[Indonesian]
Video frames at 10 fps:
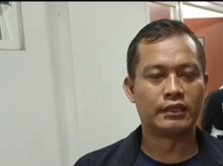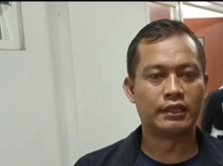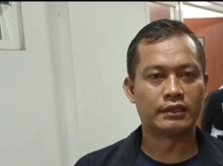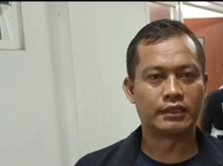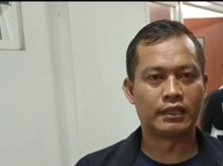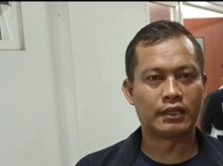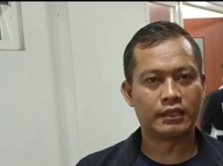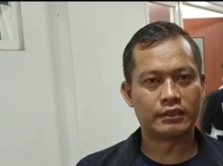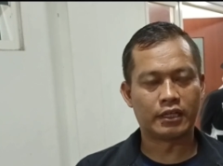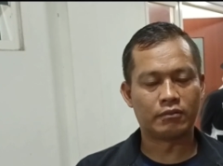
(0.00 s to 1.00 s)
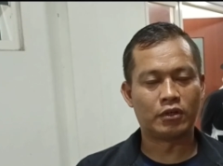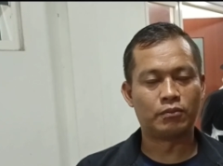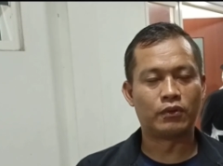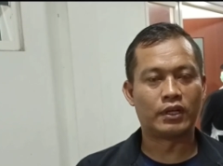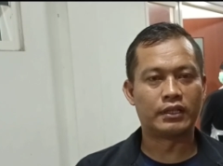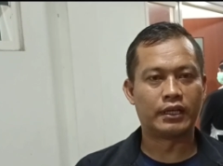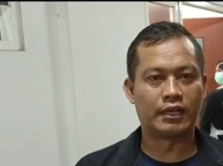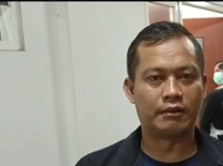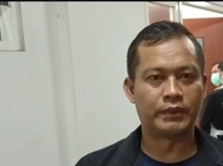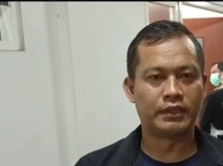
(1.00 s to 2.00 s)
telah dilaksanakan cek maupun olah
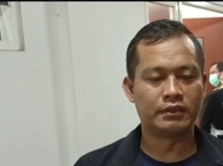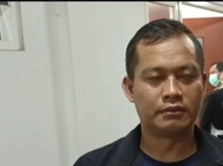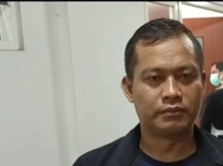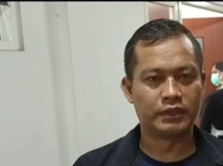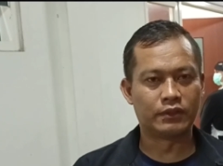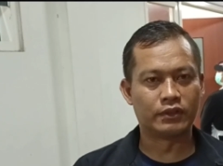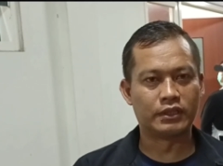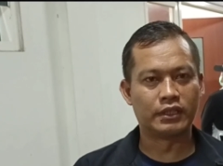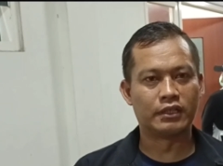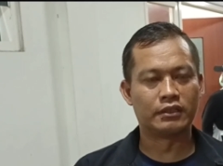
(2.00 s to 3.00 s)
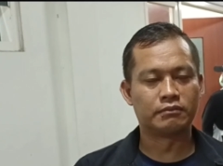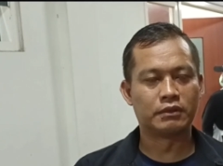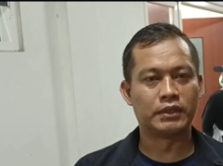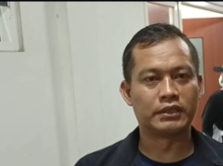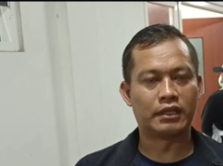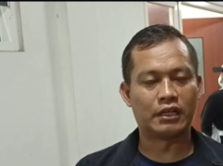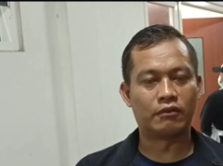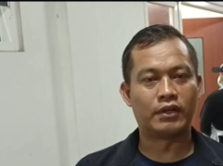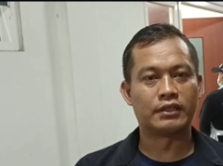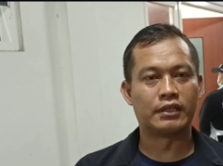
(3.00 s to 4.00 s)
TKP berikut dengan pemeriksaan
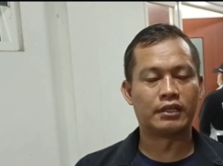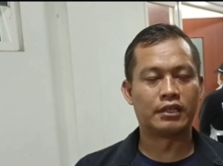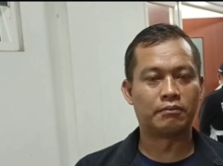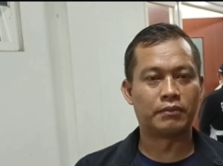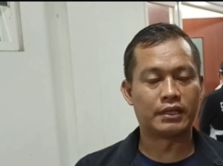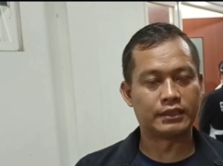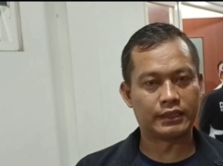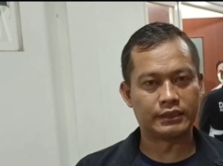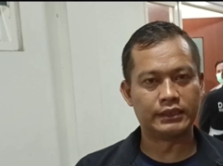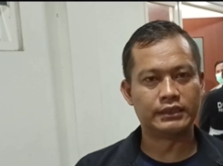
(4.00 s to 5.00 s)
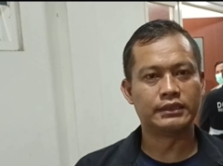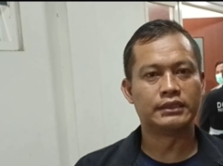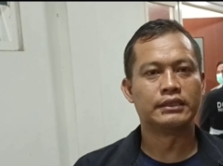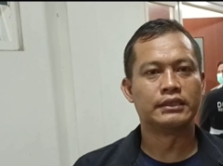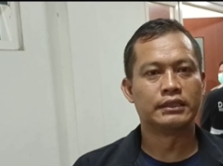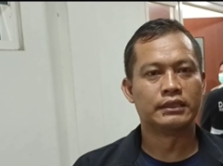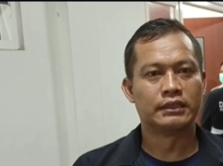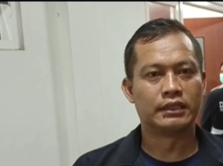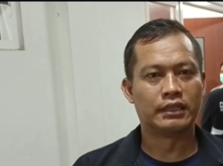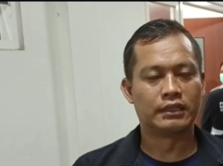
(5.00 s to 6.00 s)
awal terhadap para saksi
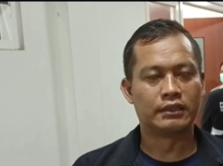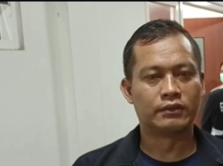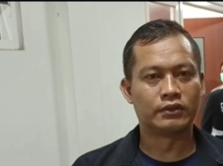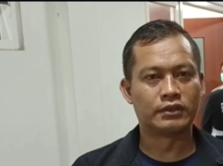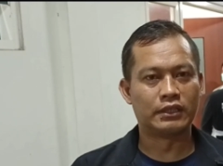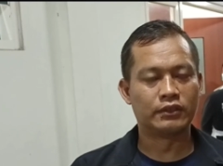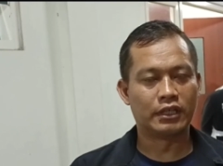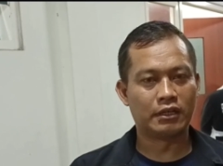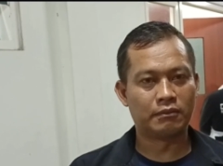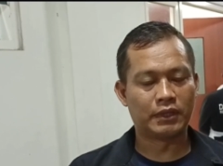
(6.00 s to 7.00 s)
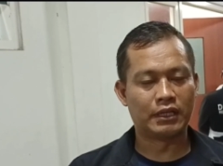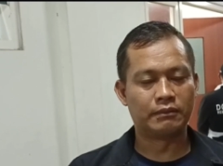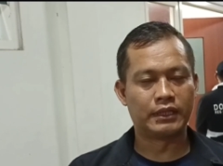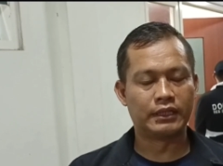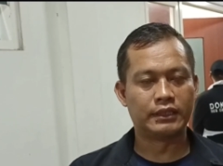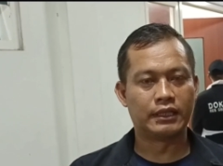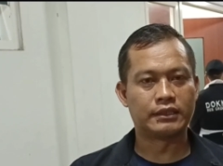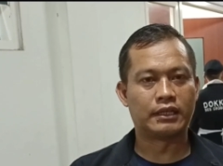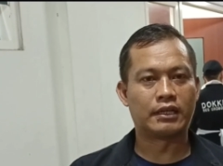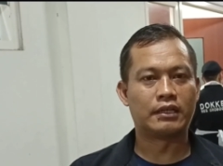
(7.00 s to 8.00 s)
dan untuk selanjutnya malam hari ini
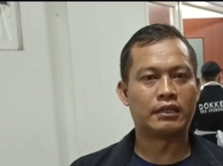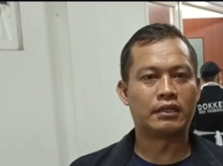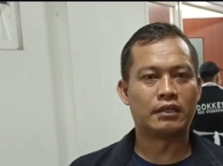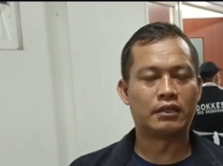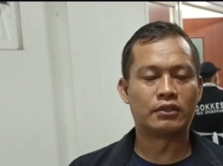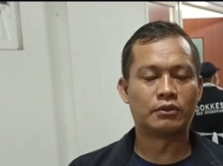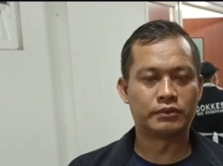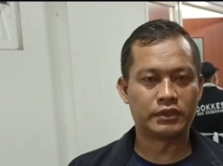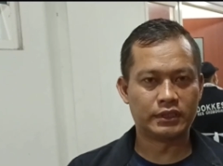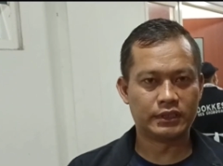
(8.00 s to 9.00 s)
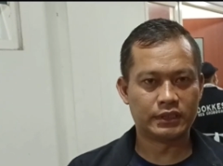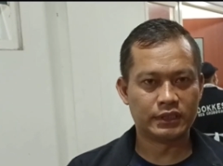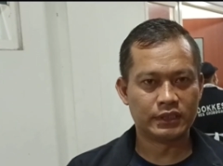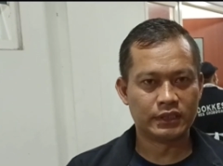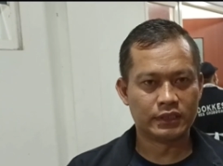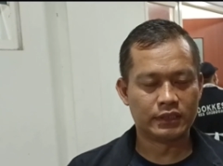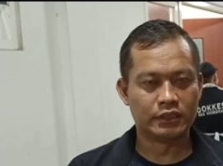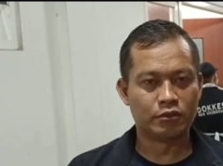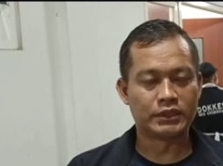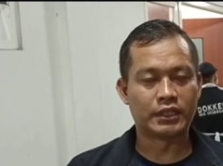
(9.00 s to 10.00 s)
dilaksanakan autopsi
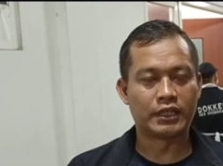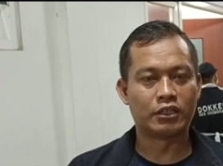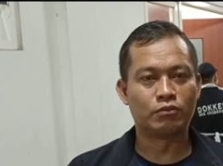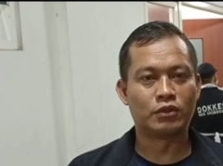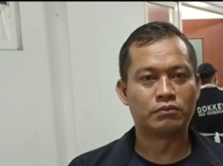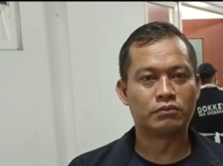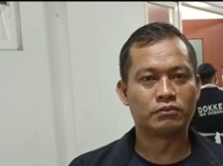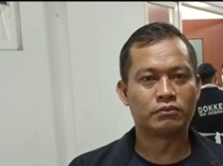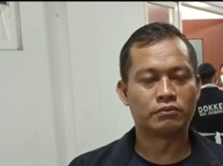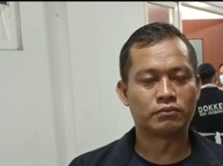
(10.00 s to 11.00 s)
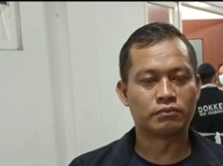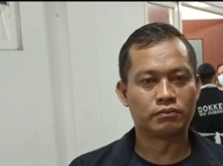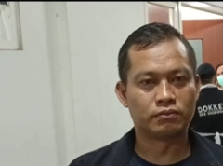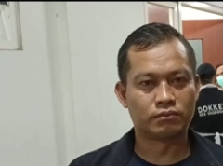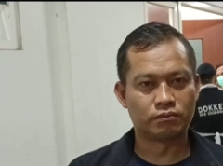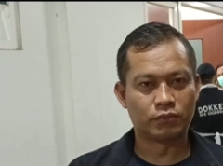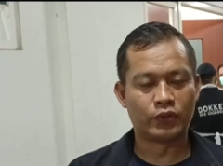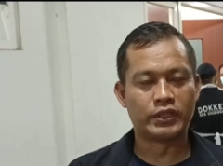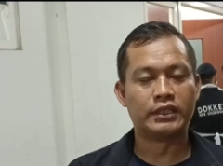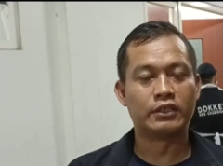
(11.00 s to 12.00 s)
di Rumah Sakit Umum
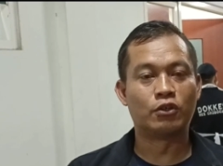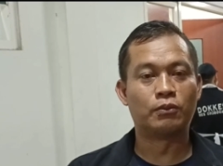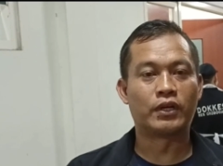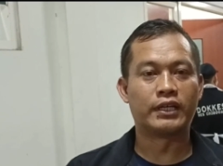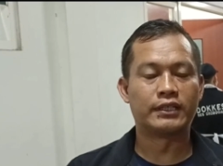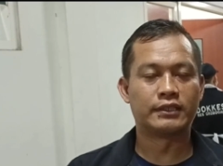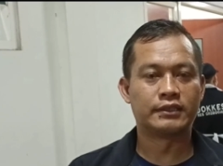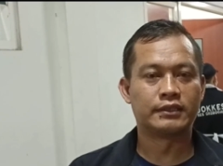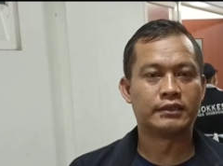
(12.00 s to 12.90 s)
Purwodadi Grobogan.